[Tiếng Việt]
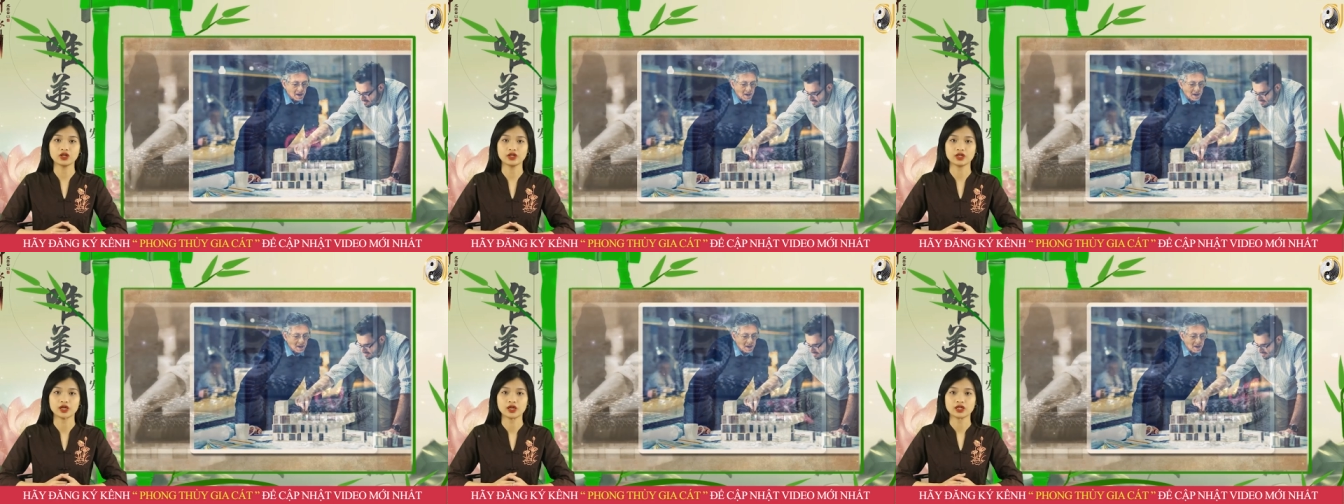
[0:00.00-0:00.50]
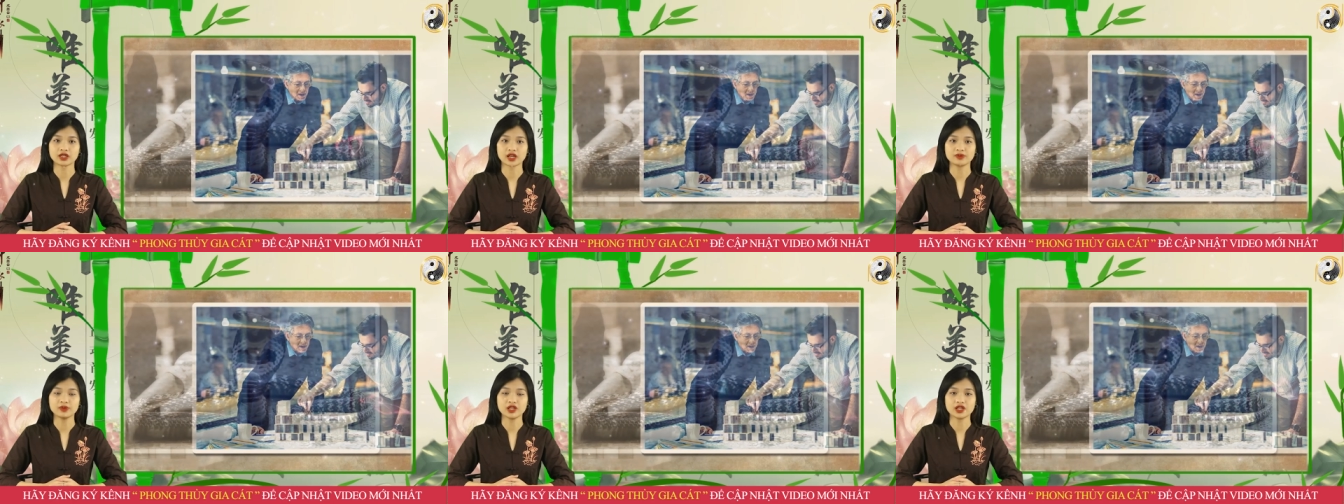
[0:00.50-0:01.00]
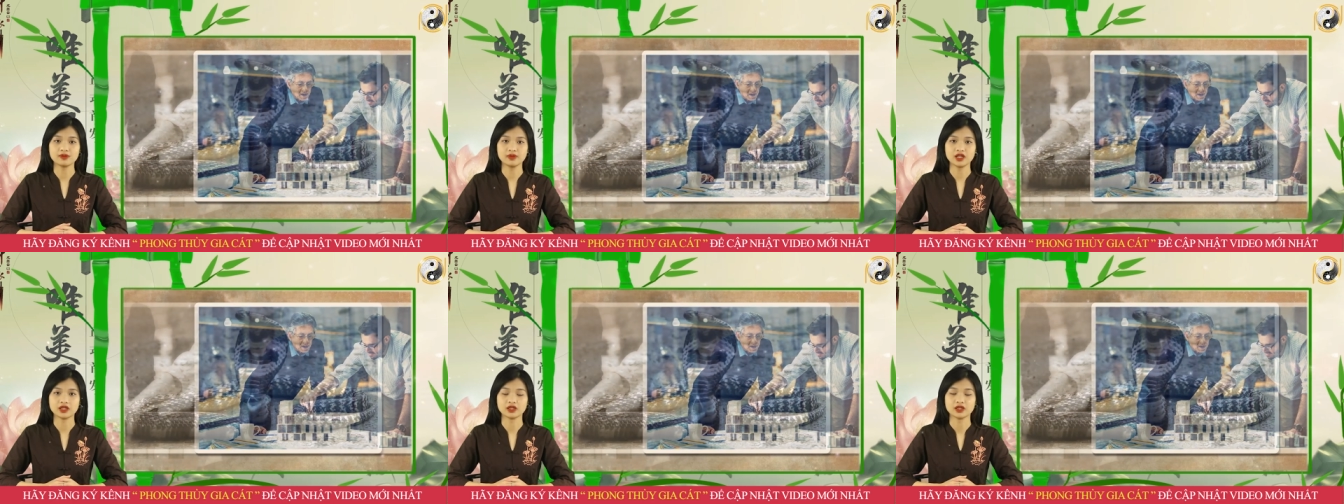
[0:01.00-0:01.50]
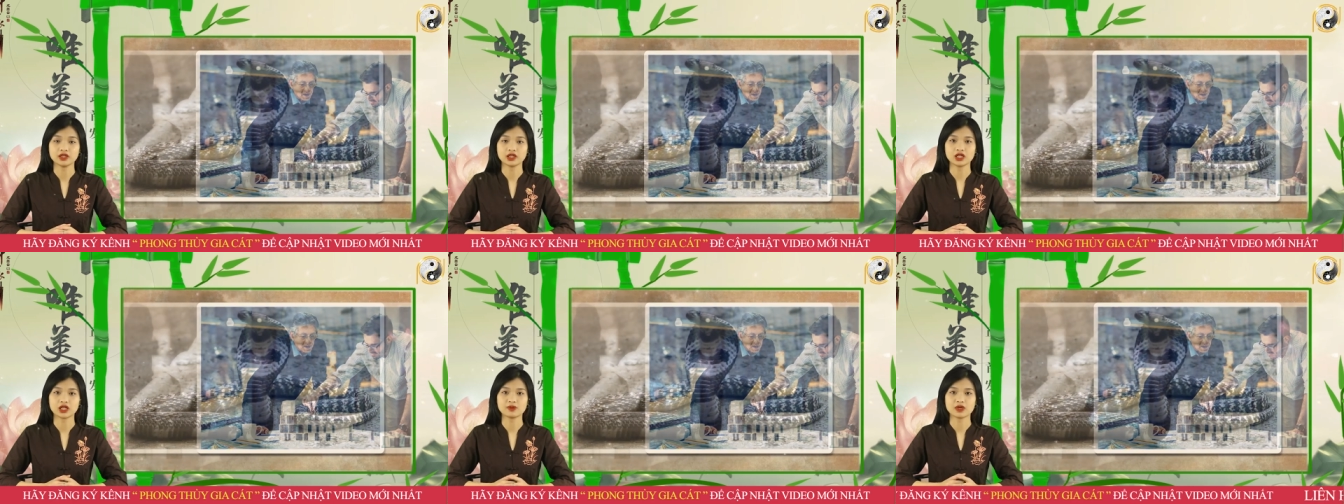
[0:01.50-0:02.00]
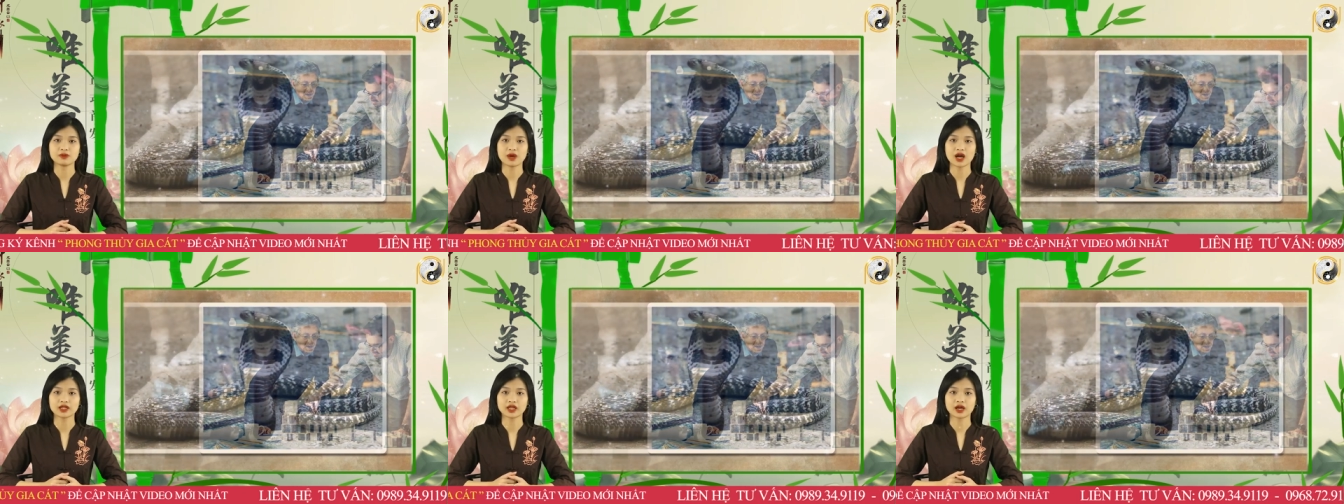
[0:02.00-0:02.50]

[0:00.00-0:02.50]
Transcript: Hợi, tháng 10 âm lịch từ ngày 13